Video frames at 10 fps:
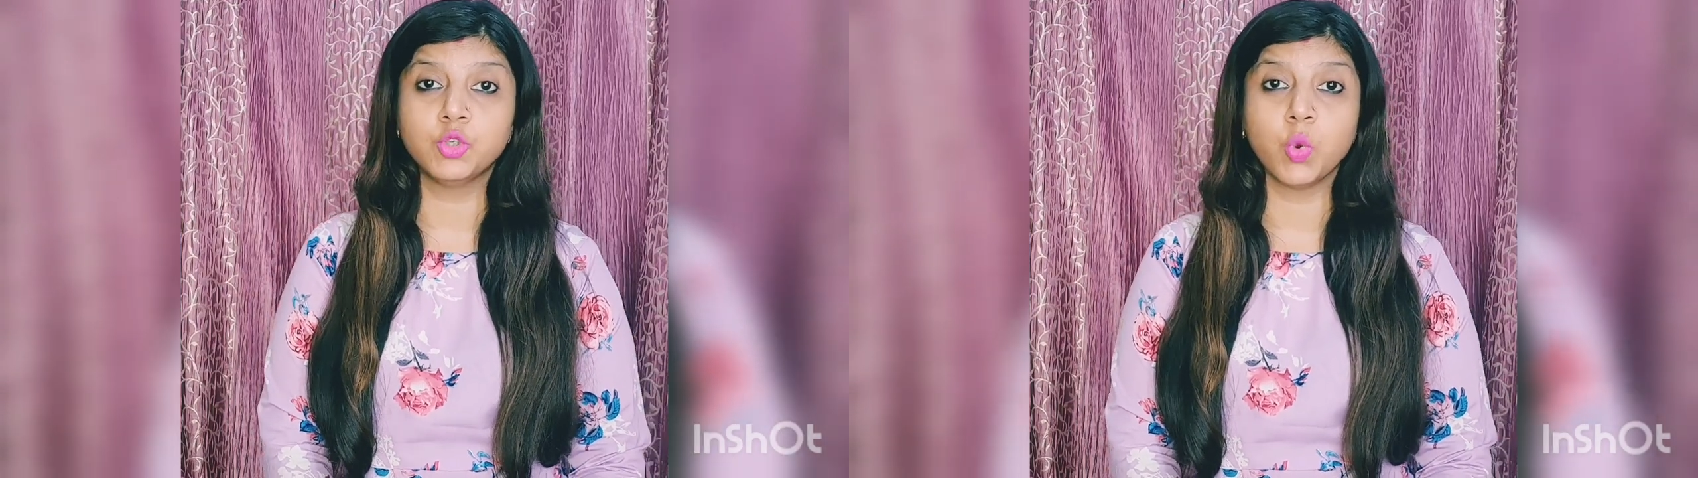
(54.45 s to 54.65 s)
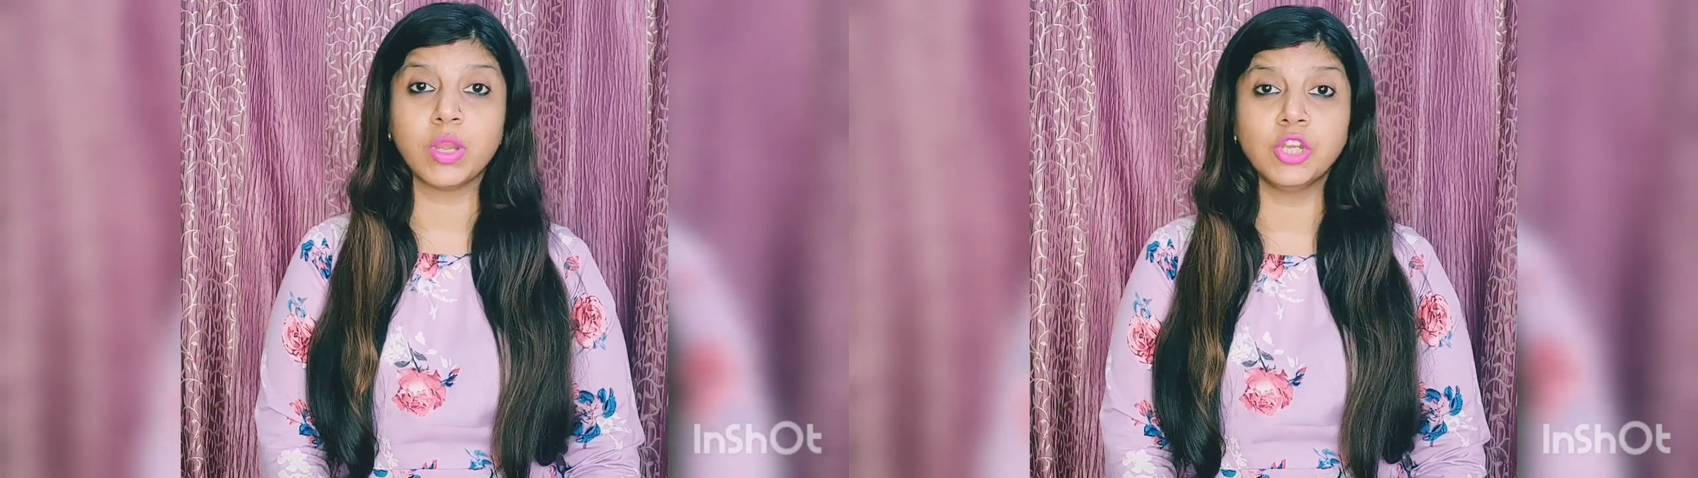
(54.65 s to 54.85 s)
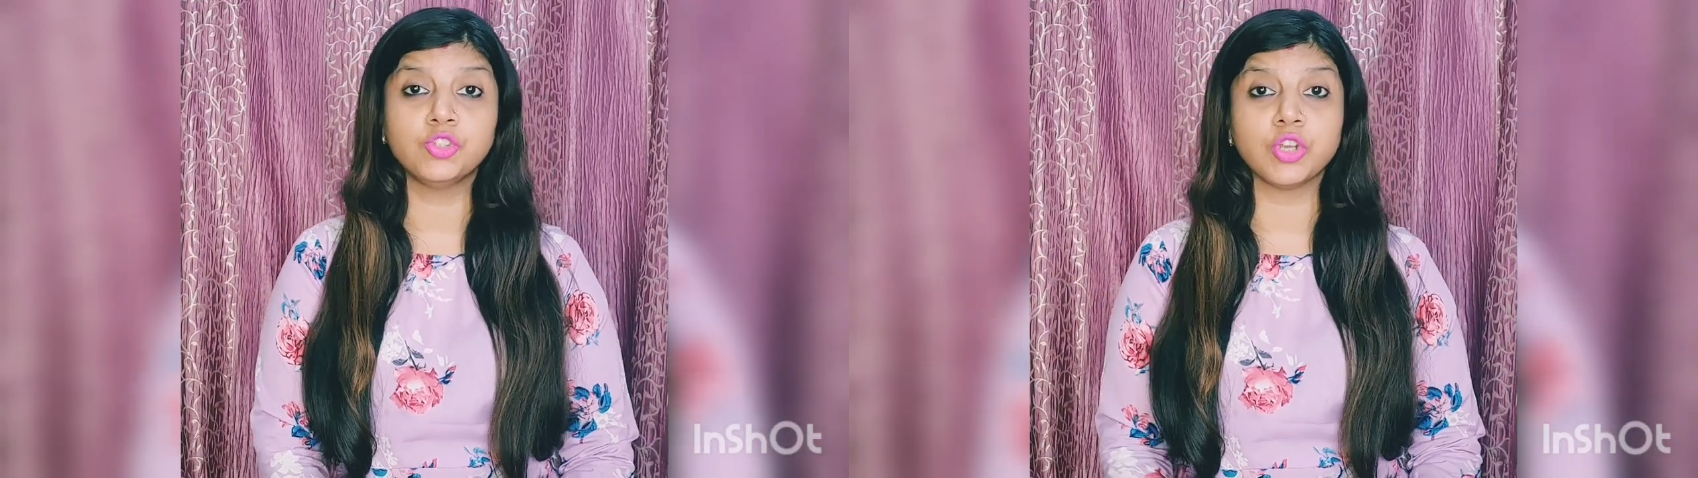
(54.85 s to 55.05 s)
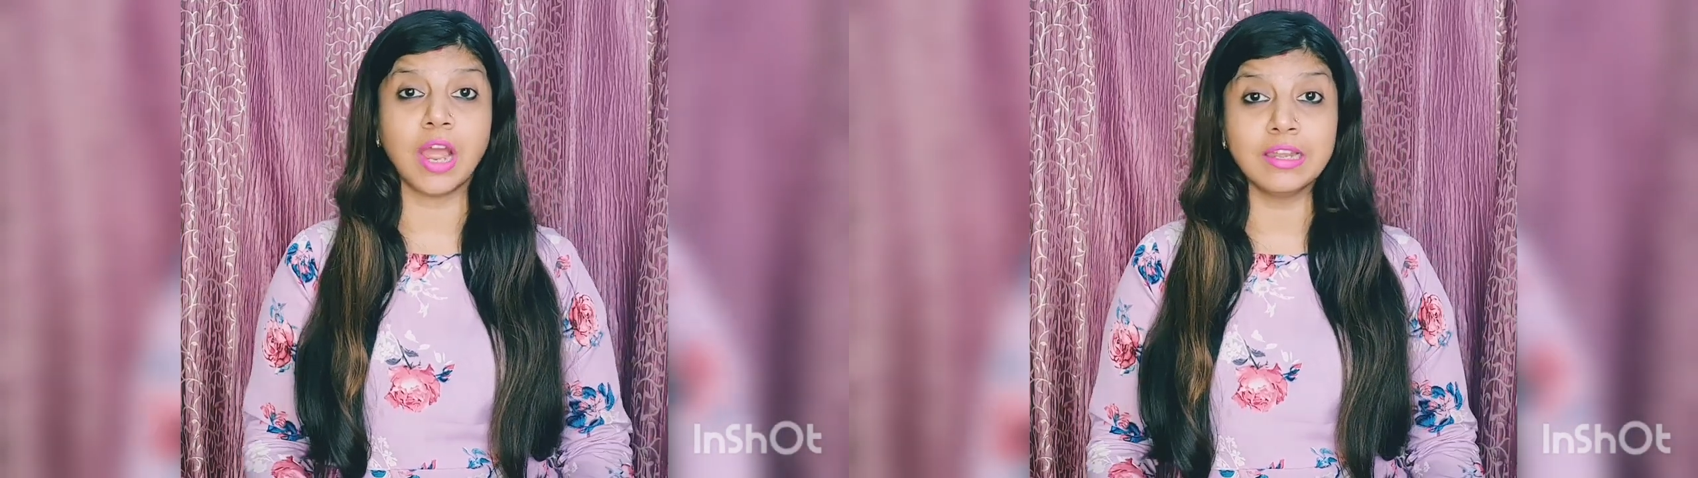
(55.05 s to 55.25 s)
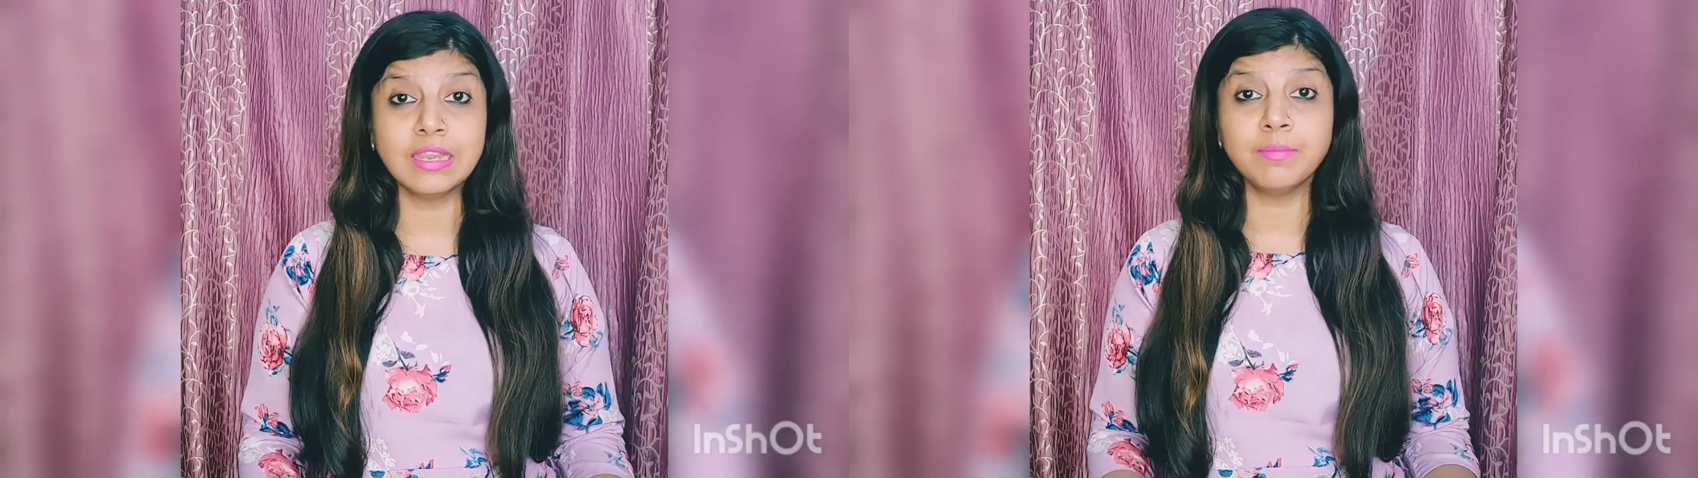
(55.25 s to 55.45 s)
जो कि
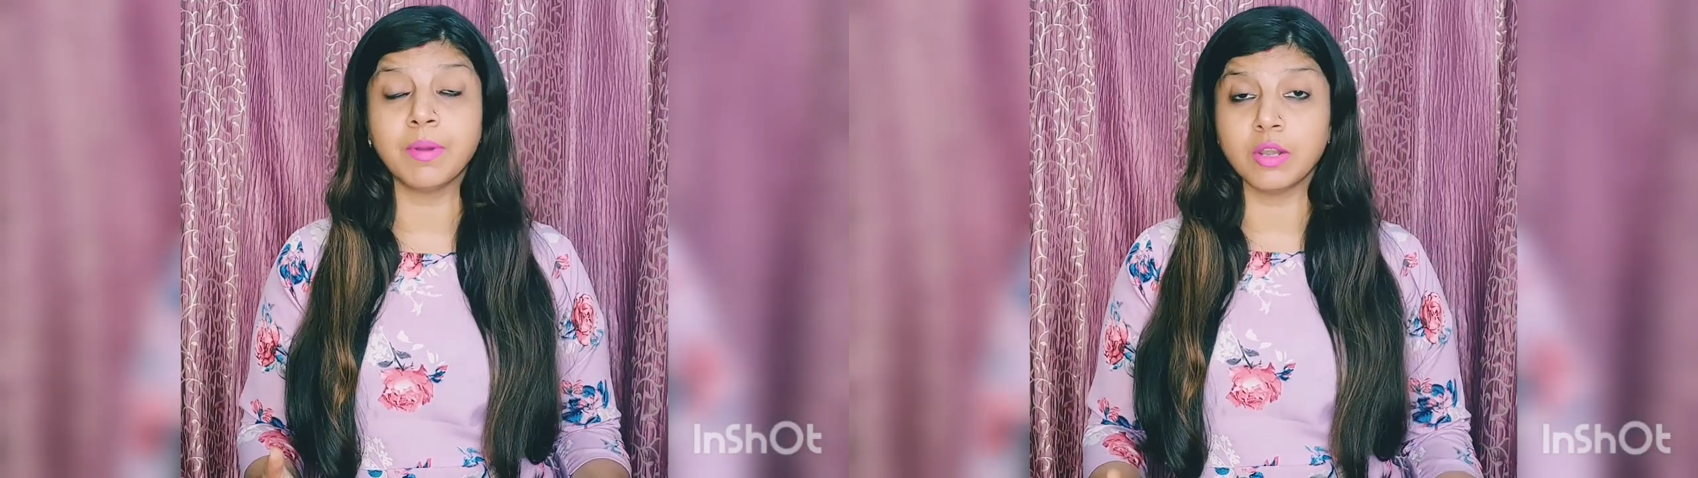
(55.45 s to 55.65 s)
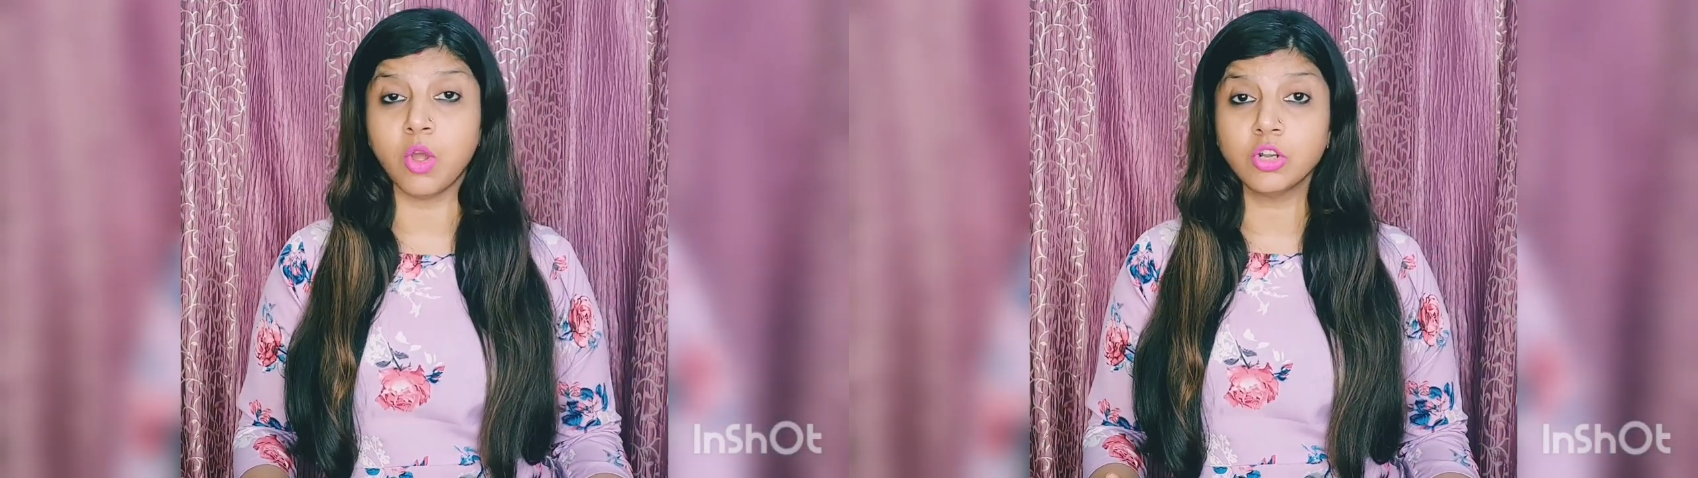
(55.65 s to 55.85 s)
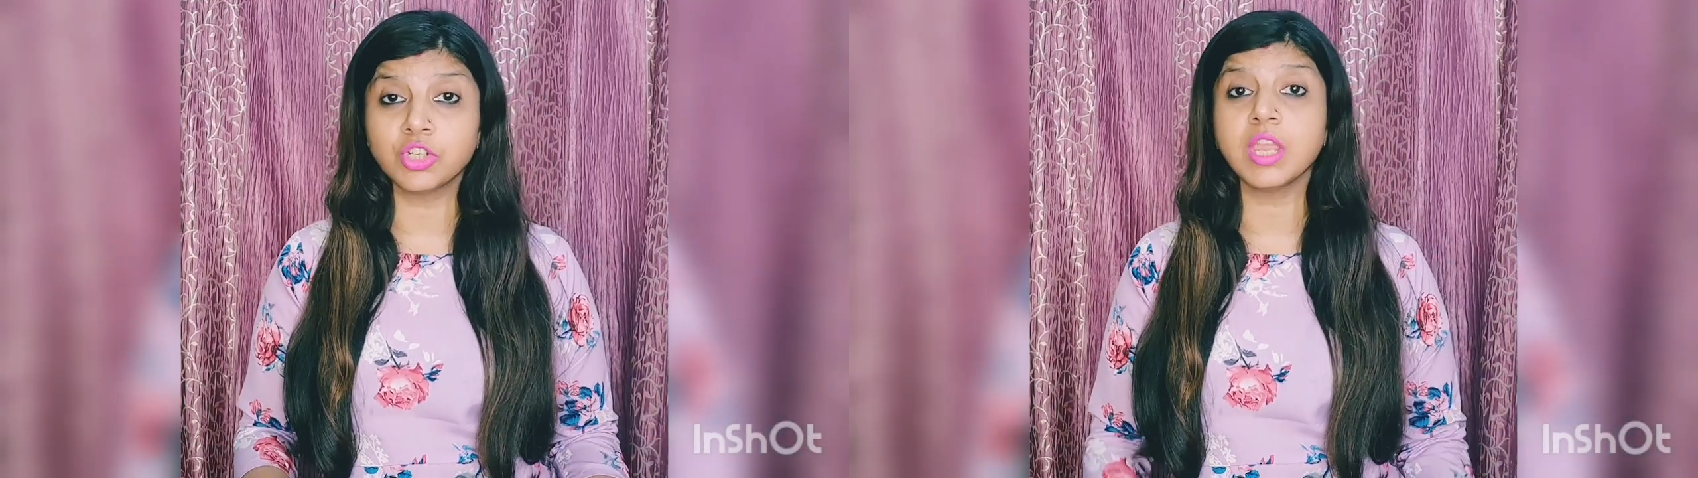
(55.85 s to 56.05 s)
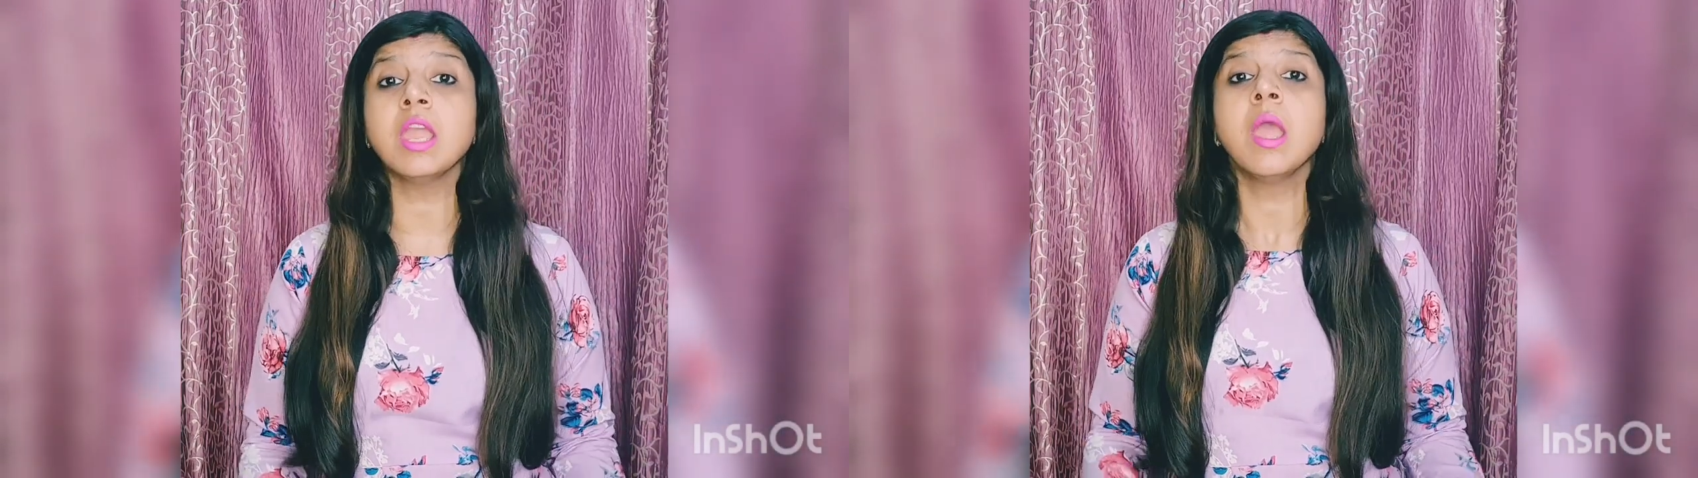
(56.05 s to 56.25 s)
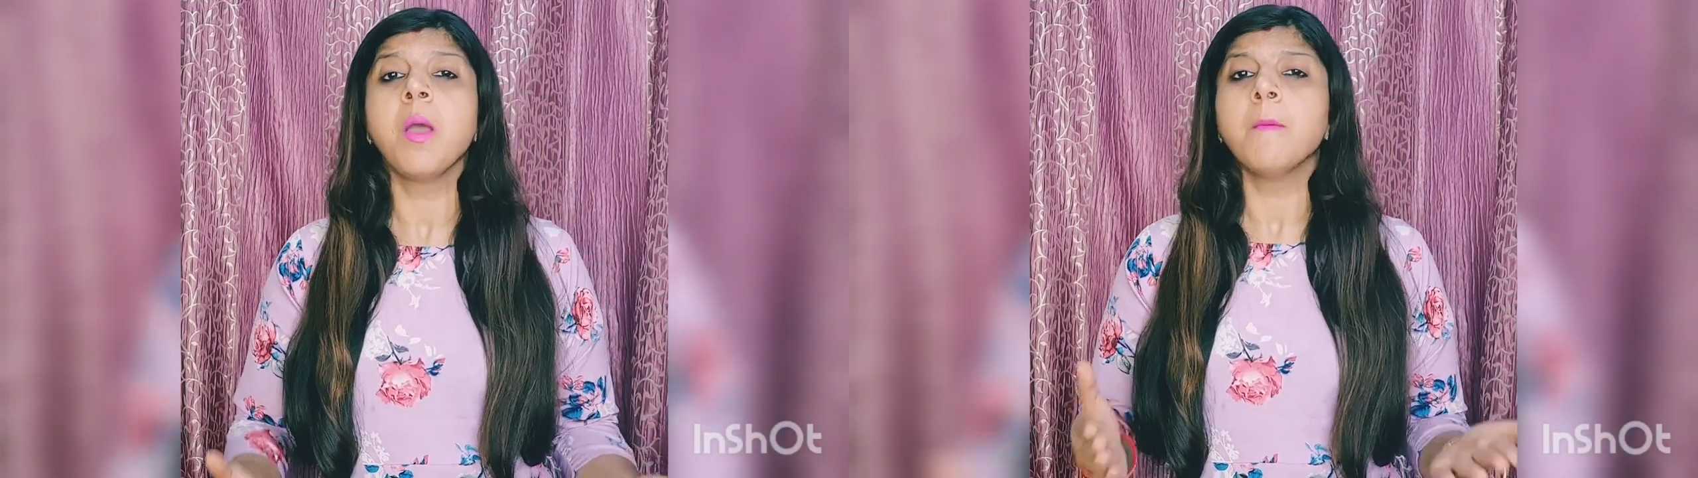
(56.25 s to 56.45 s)
शालीन भनौट की